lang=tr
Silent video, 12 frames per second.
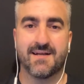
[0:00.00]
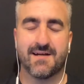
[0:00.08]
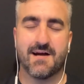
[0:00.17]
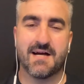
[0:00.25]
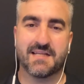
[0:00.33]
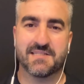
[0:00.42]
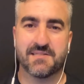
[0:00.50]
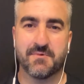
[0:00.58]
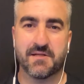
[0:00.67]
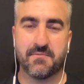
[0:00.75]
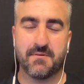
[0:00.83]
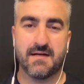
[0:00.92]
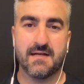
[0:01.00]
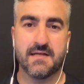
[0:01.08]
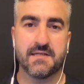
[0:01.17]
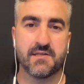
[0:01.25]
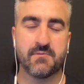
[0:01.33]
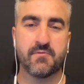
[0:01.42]
Herkese merhaba.
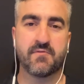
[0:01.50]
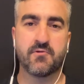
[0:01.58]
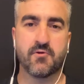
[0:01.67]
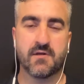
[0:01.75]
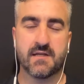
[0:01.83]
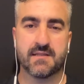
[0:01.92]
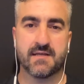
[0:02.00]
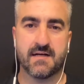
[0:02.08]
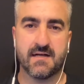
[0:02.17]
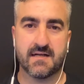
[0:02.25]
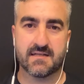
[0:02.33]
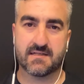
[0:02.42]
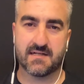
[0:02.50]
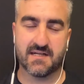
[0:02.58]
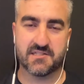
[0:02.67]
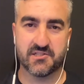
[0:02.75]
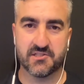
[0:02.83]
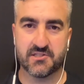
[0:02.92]
Yeni bir video ile daha
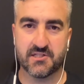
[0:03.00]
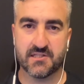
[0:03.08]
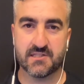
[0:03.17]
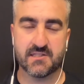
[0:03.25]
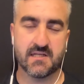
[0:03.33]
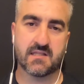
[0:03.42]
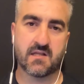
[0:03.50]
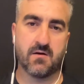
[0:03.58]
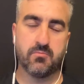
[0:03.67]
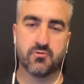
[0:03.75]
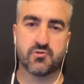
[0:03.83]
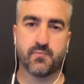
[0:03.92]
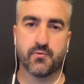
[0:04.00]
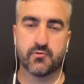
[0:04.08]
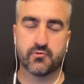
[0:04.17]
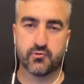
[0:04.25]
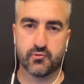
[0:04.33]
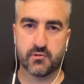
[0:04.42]
karşınızdayız. Yine
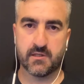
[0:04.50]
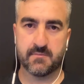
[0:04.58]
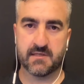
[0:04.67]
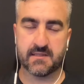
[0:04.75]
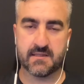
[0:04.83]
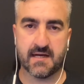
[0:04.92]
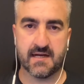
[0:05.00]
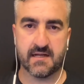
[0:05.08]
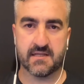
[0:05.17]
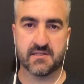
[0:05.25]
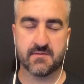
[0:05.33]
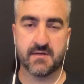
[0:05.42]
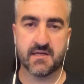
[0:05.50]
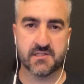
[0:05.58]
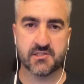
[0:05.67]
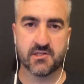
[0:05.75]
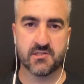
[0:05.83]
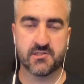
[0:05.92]
Trabzonspor'un gündemini değerlendirmeye
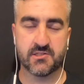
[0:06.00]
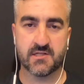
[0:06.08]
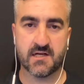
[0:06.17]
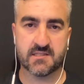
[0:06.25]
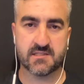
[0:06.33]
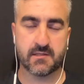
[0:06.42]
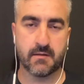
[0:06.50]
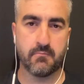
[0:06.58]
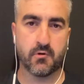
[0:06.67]
çalışacağız.